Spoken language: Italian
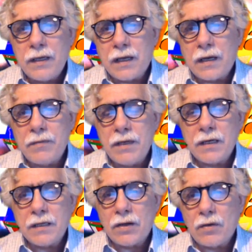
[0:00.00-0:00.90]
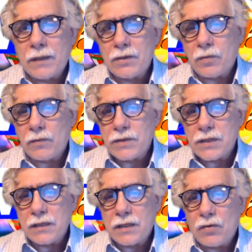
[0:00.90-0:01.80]
I carabinieri del Comando
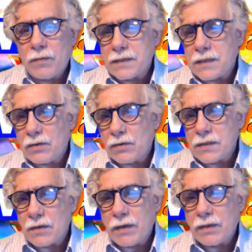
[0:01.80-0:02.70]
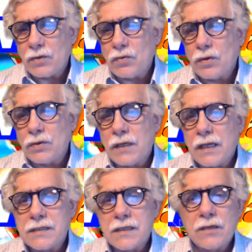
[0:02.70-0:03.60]
Provinciale di Roma stanno eseguendo due
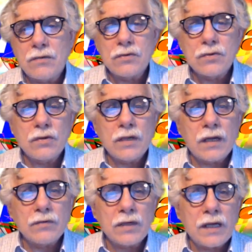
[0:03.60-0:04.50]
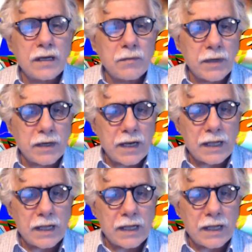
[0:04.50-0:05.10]
ordinanze di custodia cautelare per